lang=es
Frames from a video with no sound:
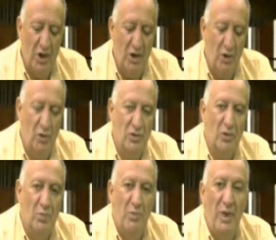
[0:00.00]
que
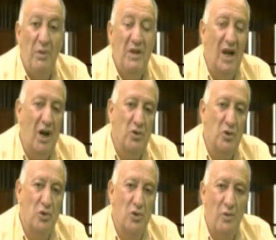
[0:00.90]
nos permitan a
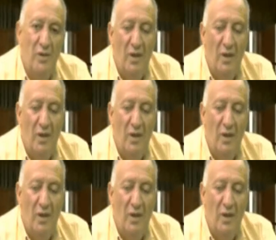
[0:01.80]
nosotros